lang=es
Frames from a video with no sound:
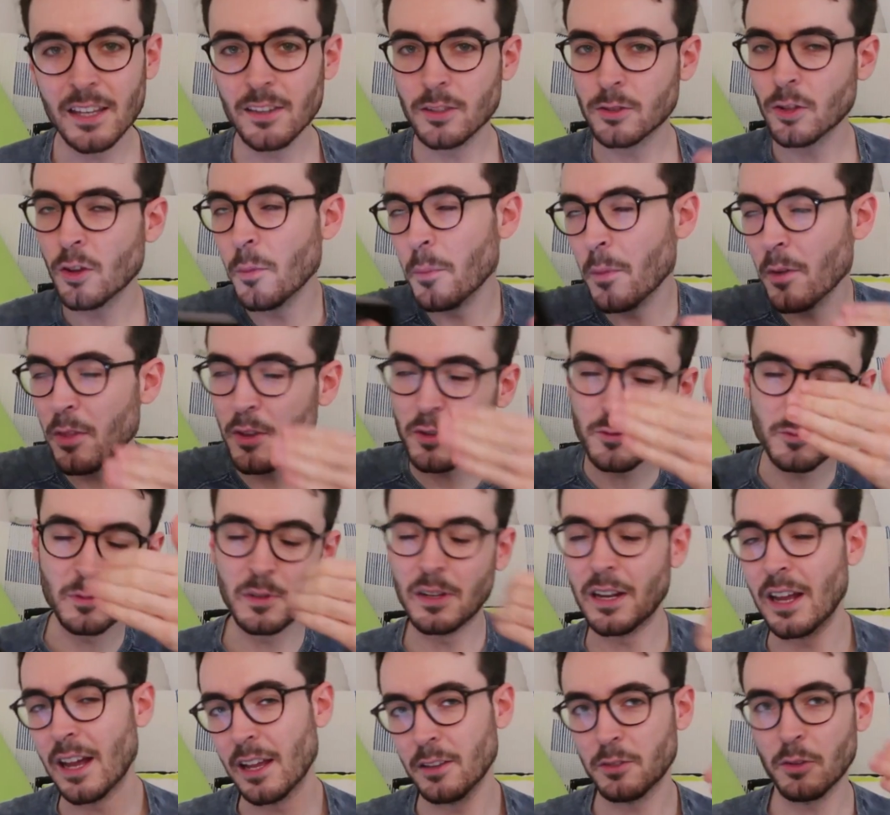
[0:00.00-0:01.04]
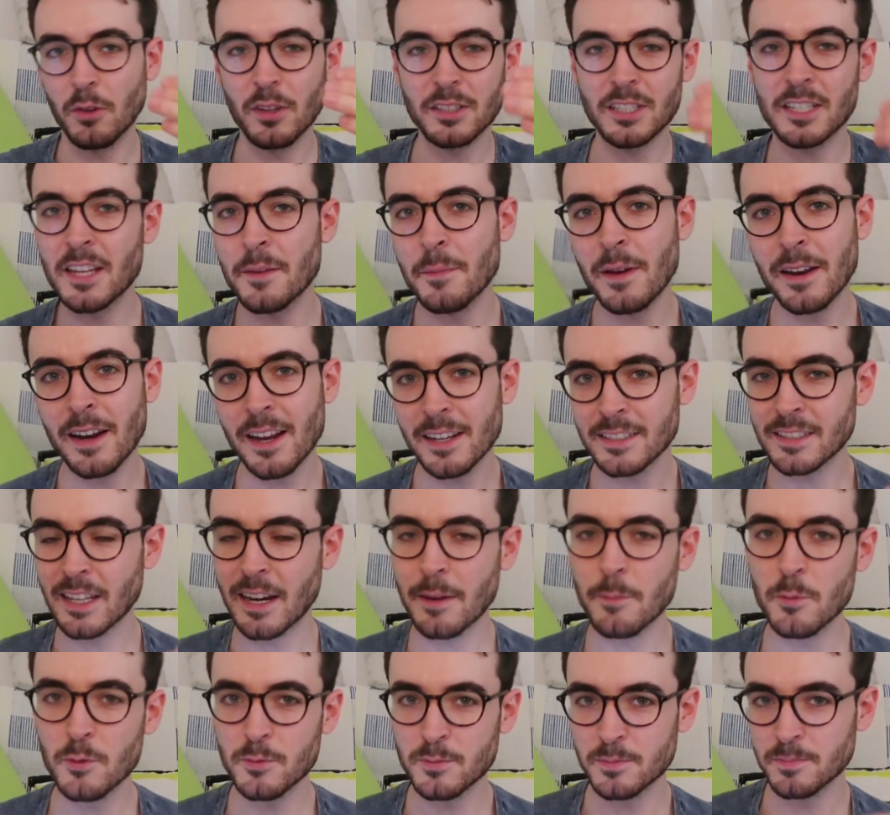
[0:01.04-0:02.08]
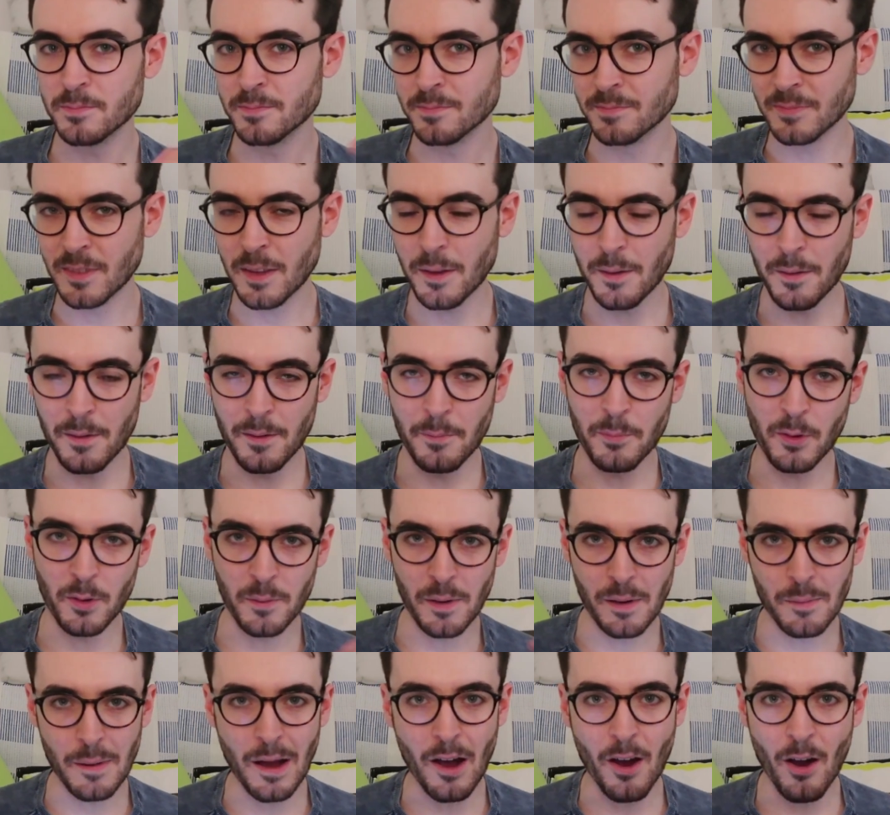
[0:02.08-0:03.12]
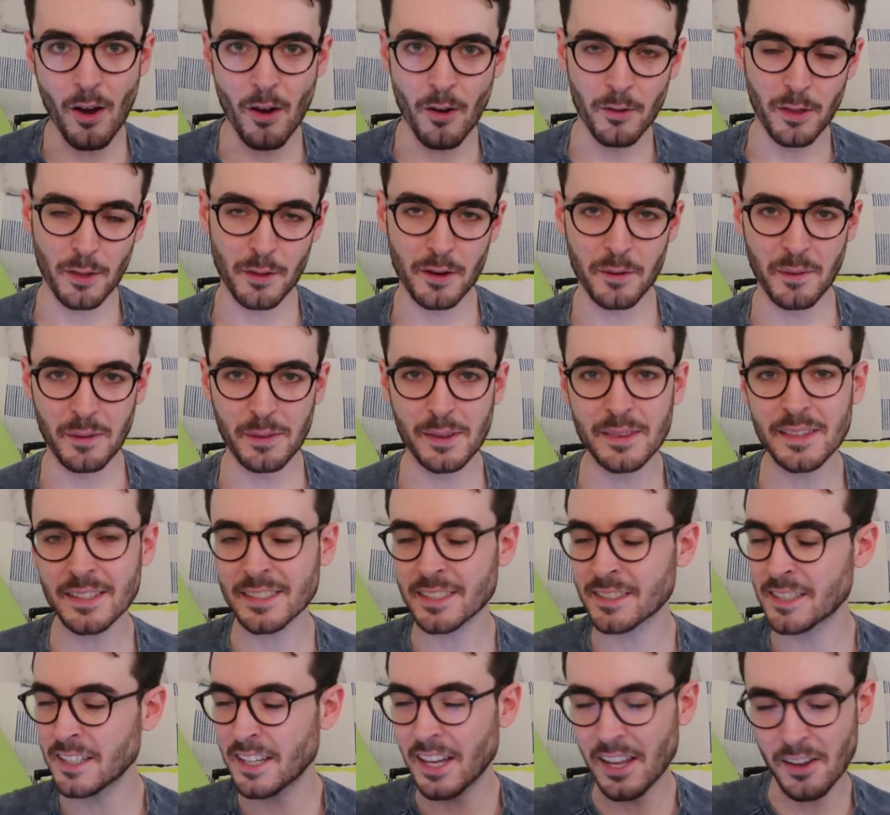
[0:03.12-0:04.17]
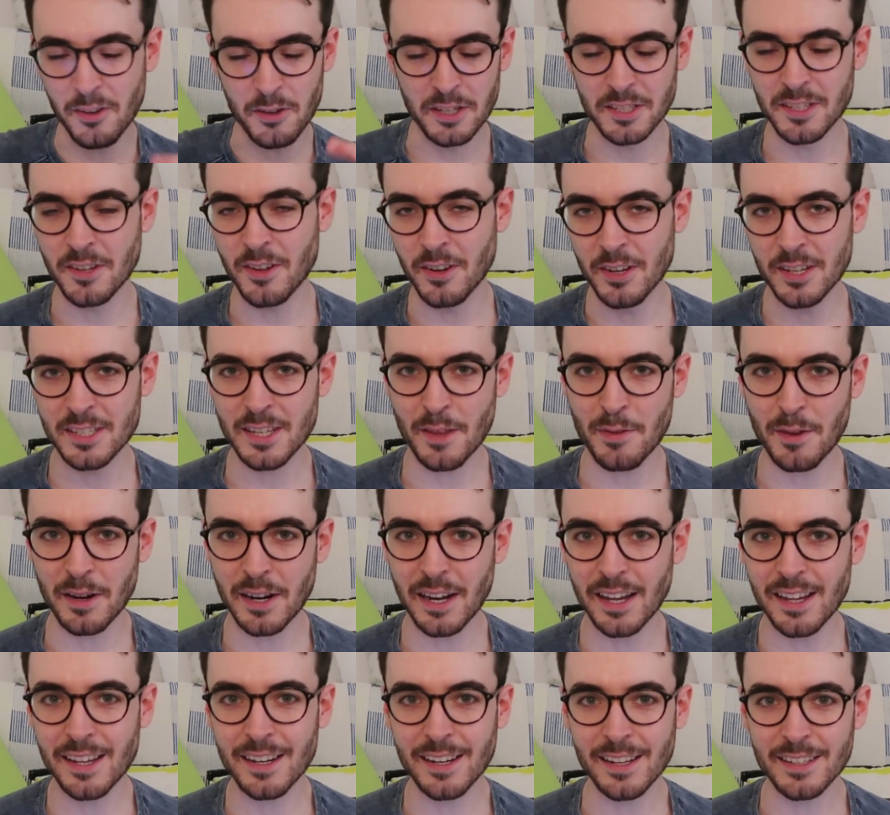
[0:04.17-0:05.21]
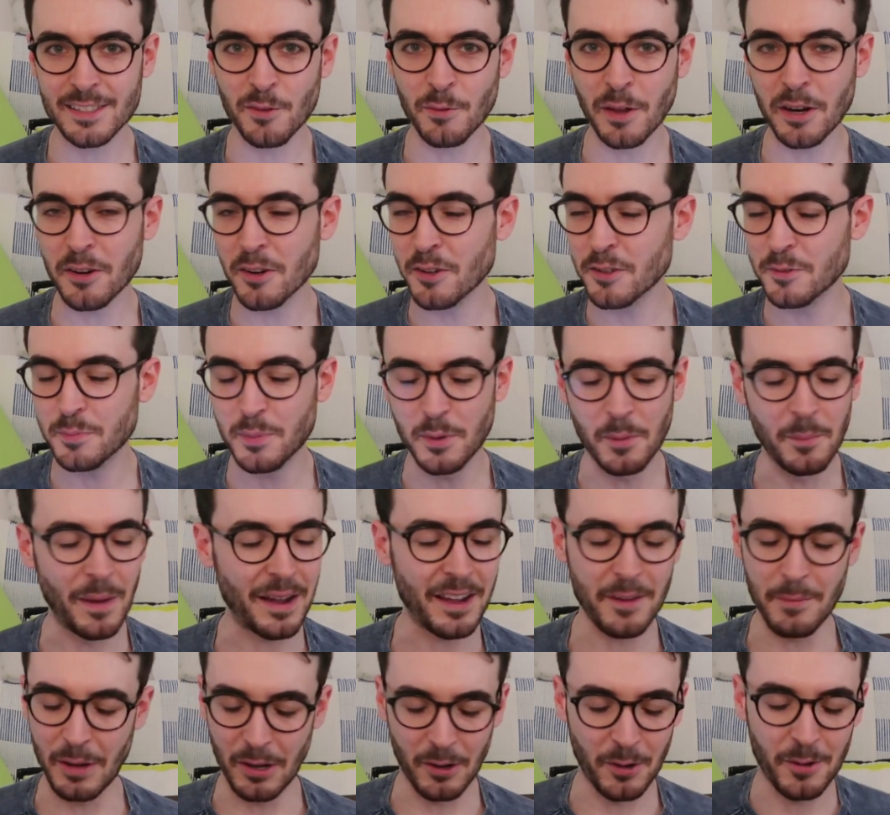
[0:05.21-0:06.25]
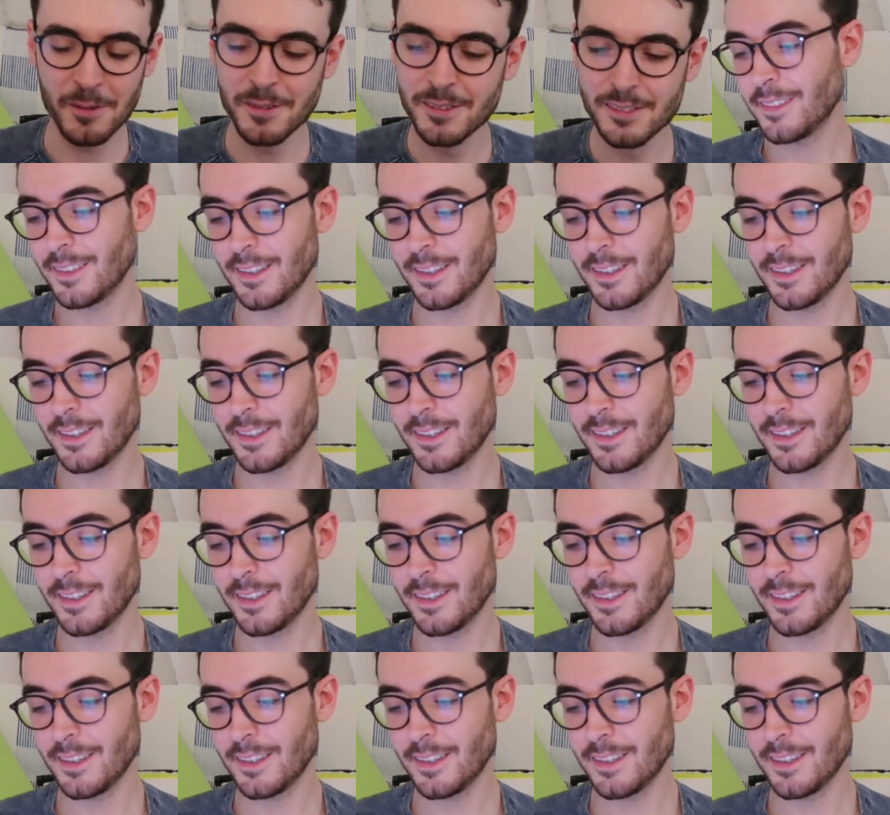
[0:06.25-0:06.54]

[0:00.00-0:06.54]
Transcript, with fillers: Y de todos modos, toda esa semana estaremos mm, por Bilbao de cervecitas, así que oye, si queréis acercar y salvarnos, pues más que mejor.